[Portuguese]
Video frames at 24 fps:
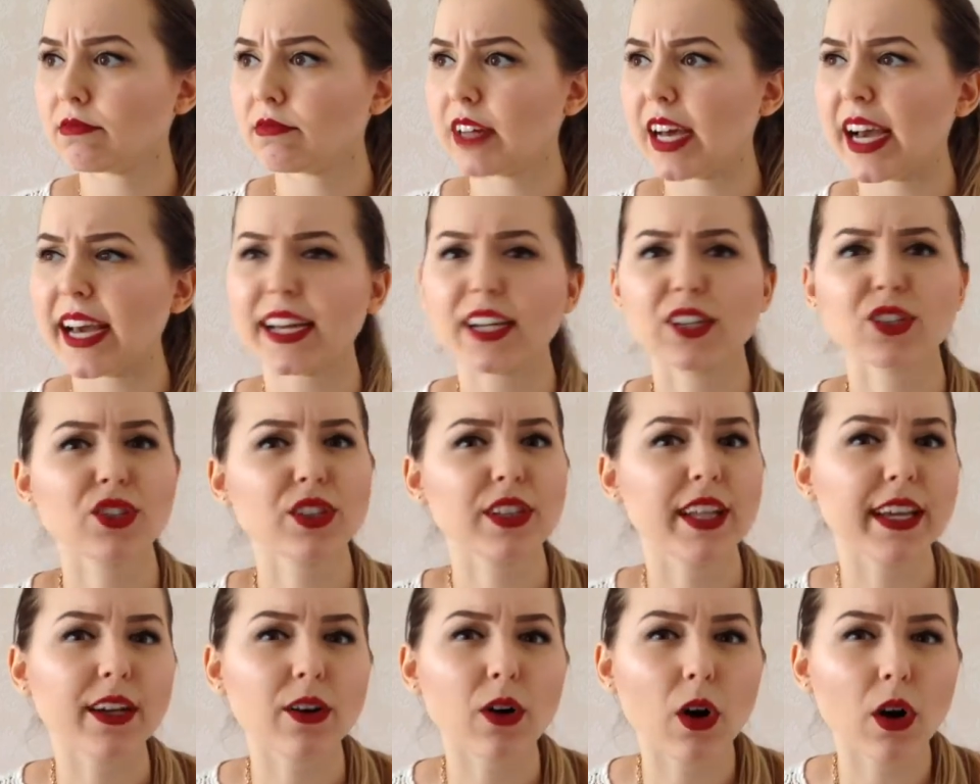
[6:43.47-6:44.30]
a área de
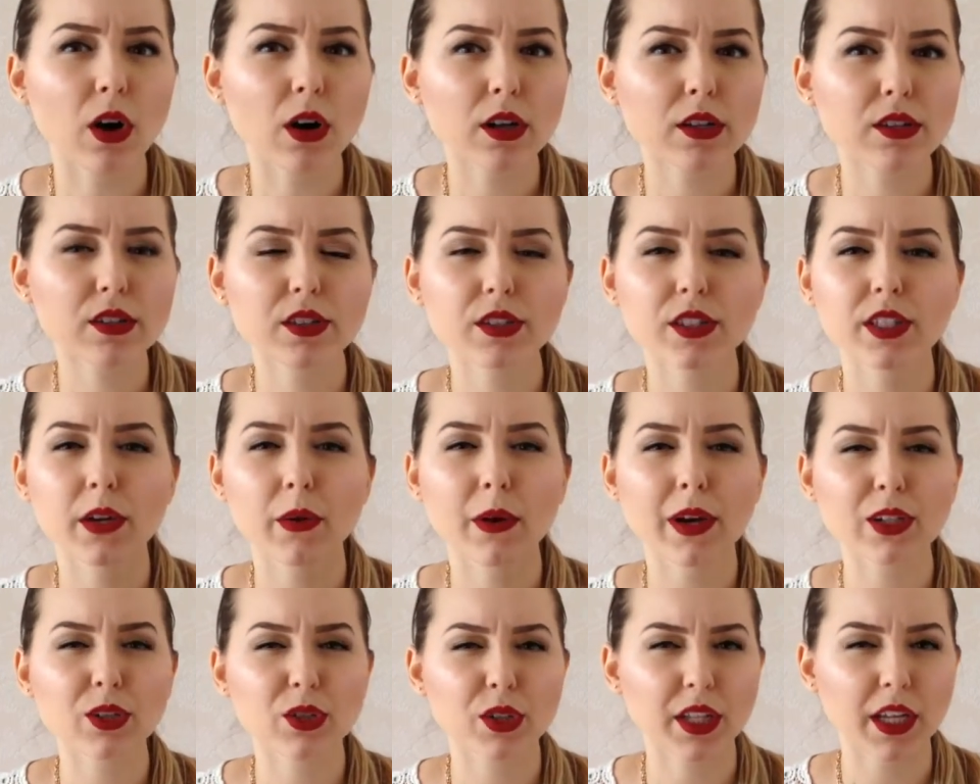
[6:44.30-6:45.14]
negócios e eu
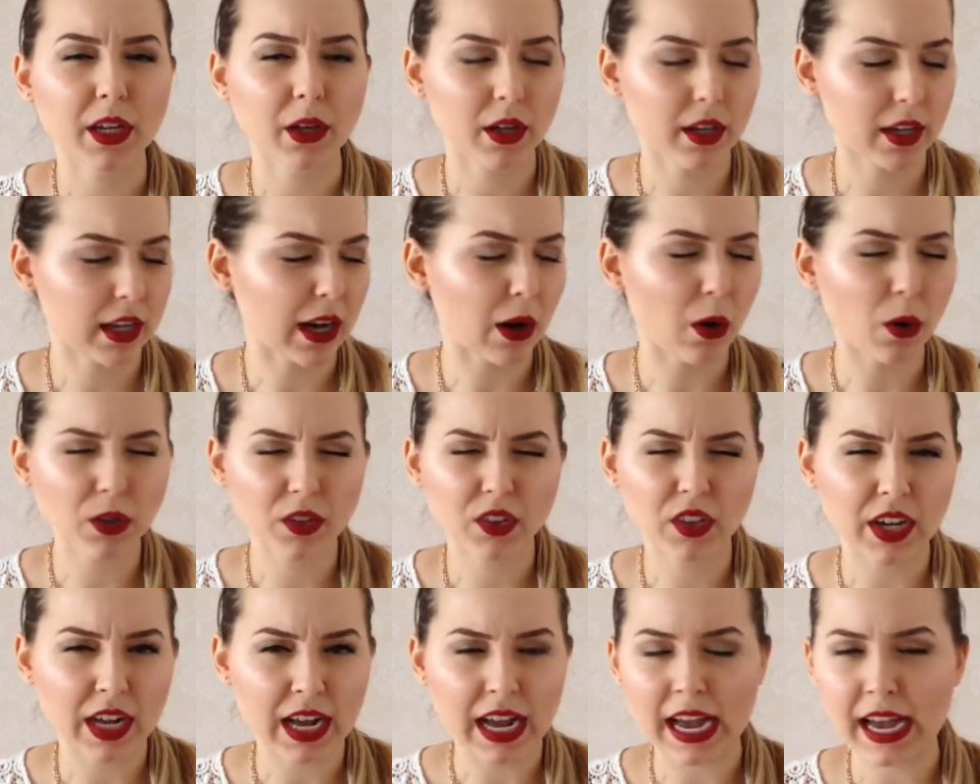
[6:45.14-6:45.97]
acho que tem a
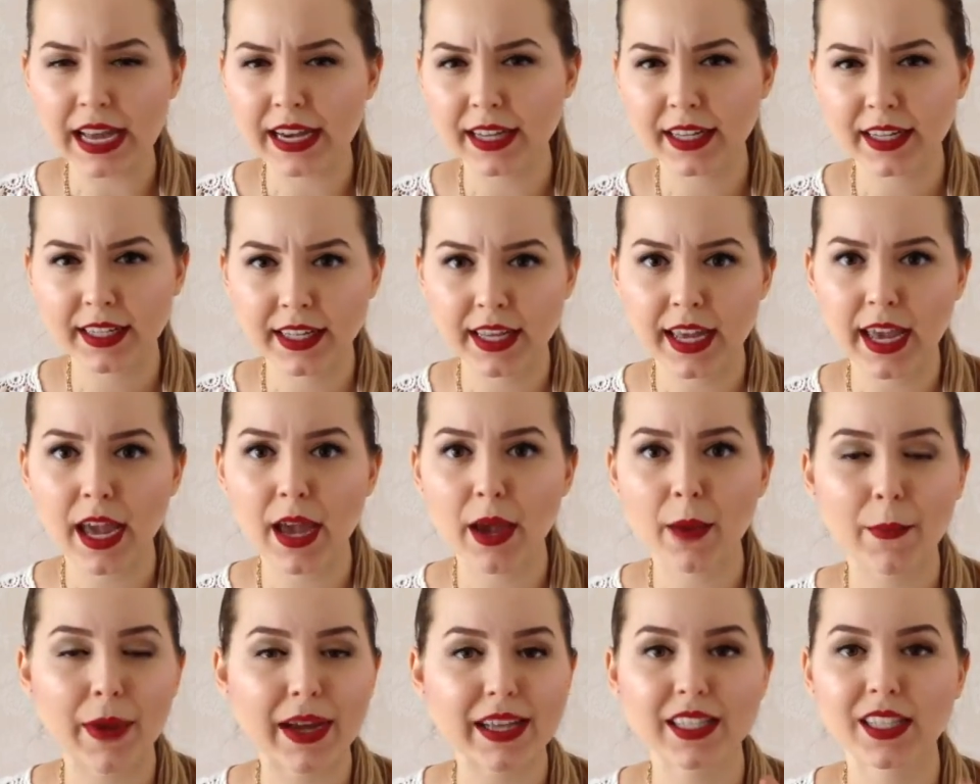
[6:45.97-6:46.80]
outra área que
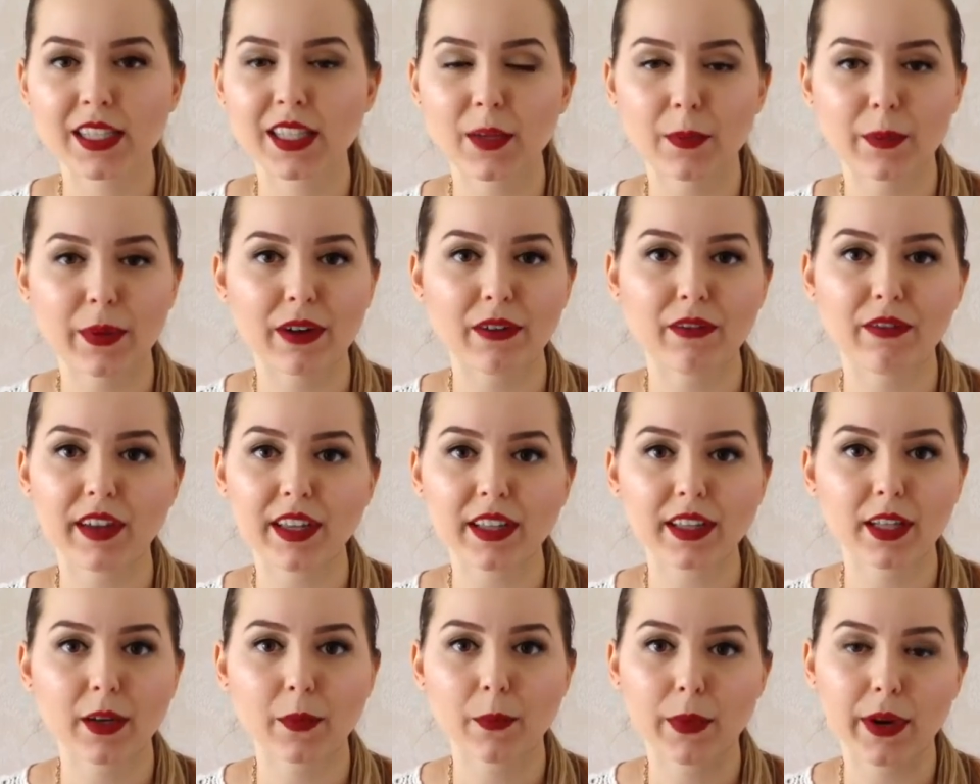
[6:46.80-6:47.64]
é mais assim para
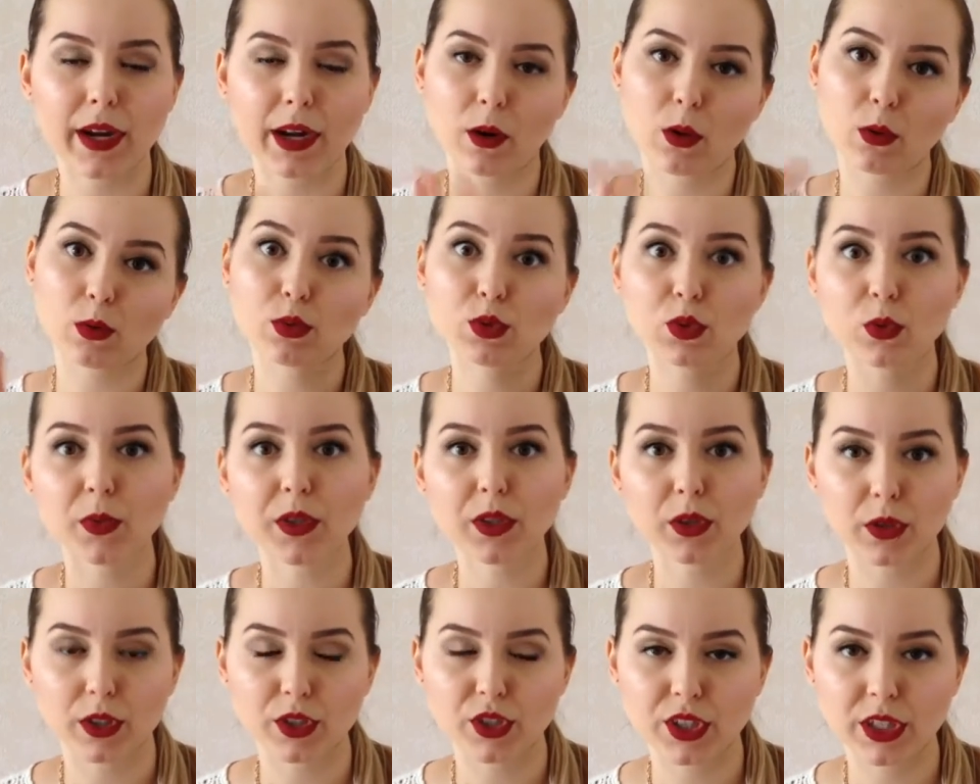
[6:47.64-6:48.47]
venda para
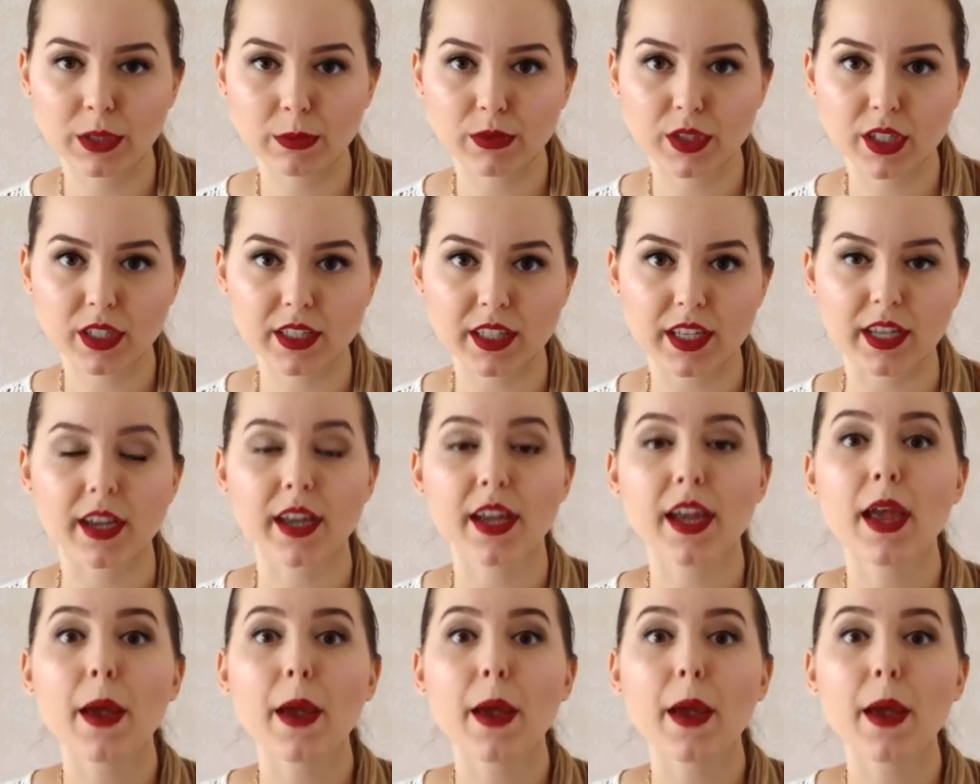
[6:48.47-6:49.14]
consumidor, digamos assim.